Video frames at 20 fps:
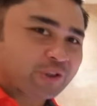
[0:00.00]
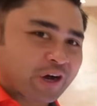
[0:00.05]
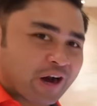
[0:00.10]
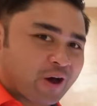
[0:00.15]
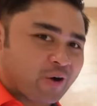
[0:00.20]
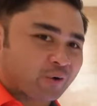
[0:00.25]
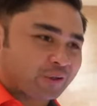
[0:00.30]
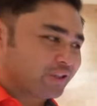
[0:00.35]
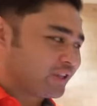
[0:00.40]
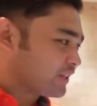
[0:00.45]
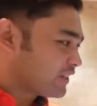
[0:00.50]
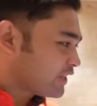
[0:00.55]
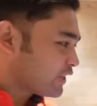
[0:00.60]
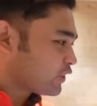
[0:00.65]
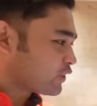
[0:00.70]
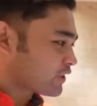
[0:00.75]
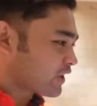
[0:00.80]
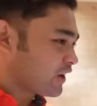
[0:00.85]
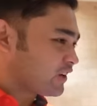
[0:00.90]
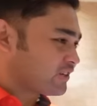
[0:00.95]
round, nandito
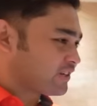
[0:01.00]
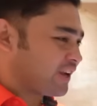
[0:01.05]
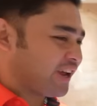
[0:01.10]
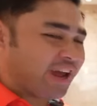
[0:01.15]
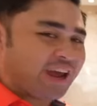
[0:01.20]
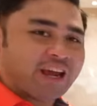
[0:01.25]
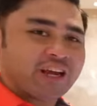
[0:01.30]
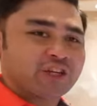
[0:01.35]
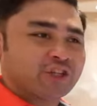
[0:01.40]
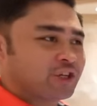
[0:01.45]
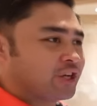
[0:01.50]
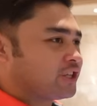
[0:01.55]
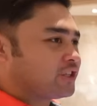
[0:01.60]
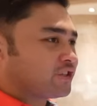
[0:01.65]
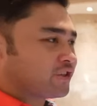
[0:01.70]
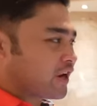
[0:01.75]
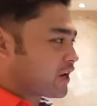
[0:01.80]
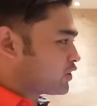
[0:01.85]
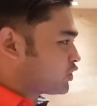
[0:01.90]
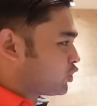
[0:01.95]
tayo sa Asian
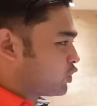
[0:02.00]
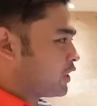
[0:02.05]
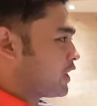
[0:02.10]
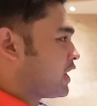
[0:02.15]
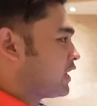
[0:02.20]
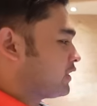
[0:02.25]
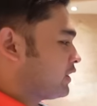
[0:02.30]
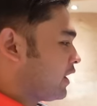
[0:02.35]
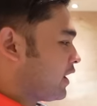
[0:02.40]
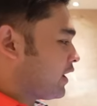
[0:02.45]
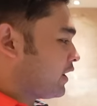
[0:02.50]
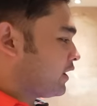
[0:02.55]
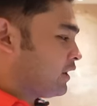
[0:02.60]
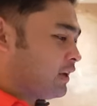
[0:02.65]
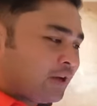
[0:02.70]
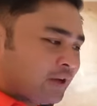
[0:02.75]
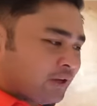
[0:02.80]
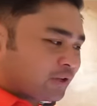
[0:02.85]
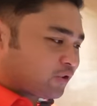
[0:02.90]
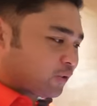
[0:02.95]
section natin.
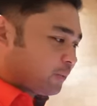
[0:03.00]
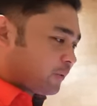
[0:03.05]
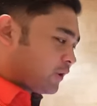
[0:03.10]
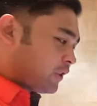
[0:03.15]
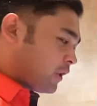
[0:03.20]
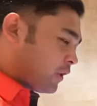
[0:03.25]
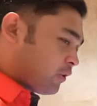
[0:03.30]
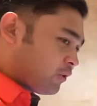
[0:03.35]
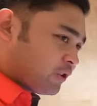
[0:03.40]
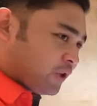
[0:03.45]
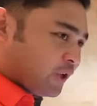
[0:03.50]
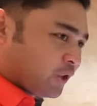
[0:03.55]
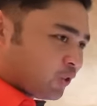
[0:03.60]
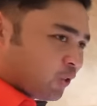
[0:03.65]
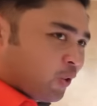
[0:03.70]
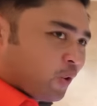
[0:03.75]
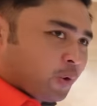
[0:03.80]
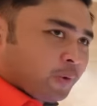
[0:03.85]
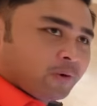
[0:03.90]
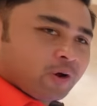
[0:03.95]
So, meron tayong
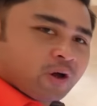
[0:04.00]
ditong